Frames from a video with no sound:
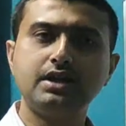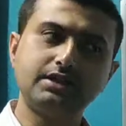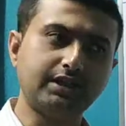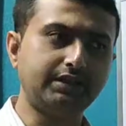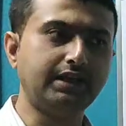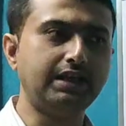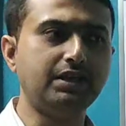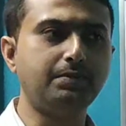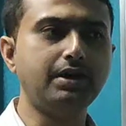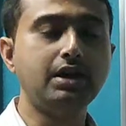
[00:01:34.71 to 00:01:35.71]
সেখান থেকে
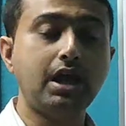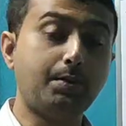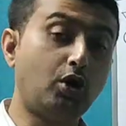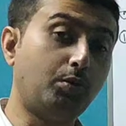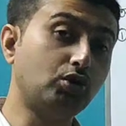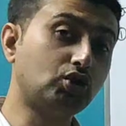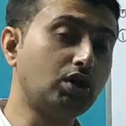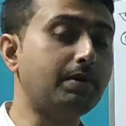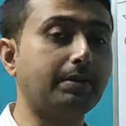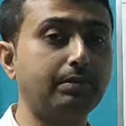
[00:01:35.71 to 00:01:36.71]
লিখবে এবং অবশ্যই
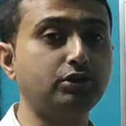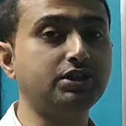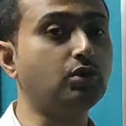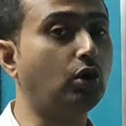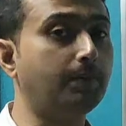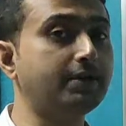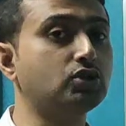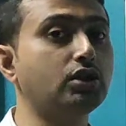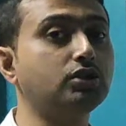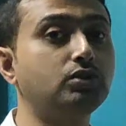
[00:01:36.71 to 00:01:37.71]
বারবার বলছি গল্পের
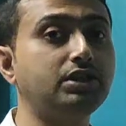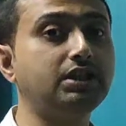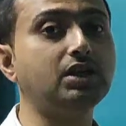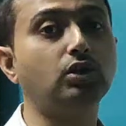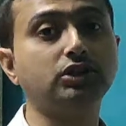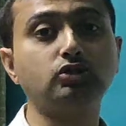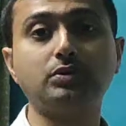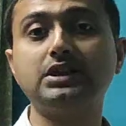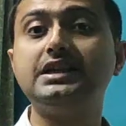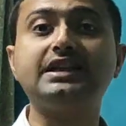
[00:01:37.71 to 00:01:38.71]
সঙ্গে কিন্তু নীতিকথা
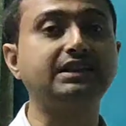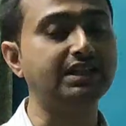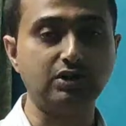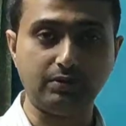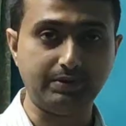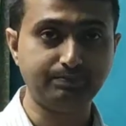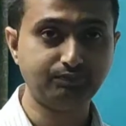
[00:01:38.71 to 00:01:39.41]
তোমাদের লিখতেই হবে